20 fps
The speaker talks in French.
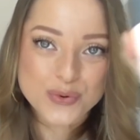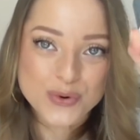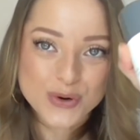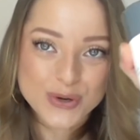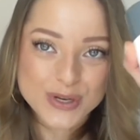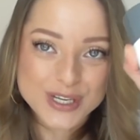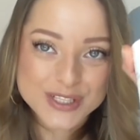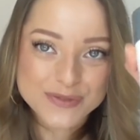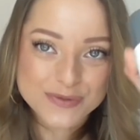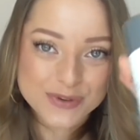
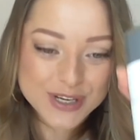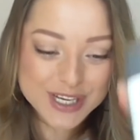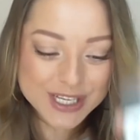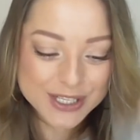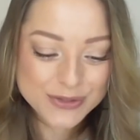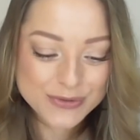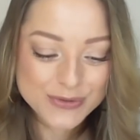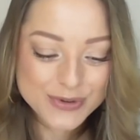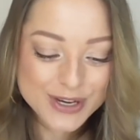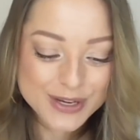pour
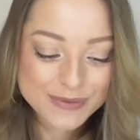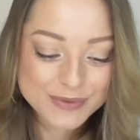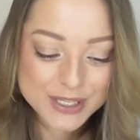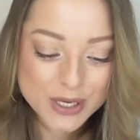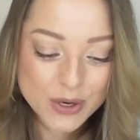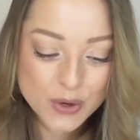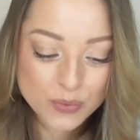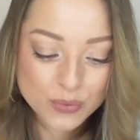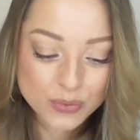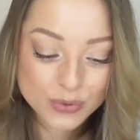l'exfoliation comme
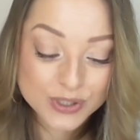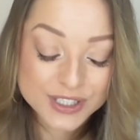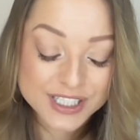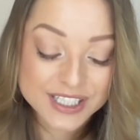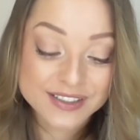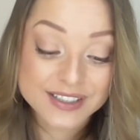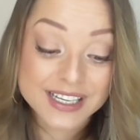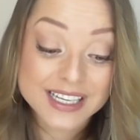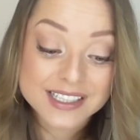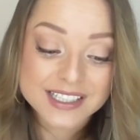ça, en prend
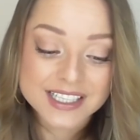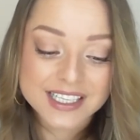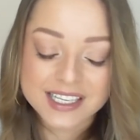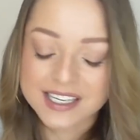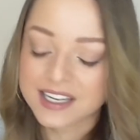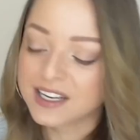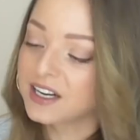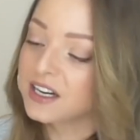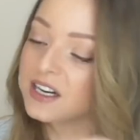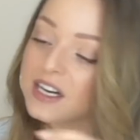cette
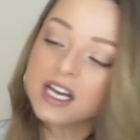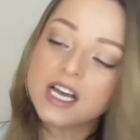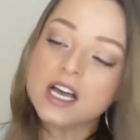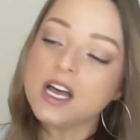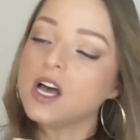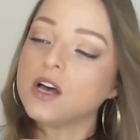technique-là,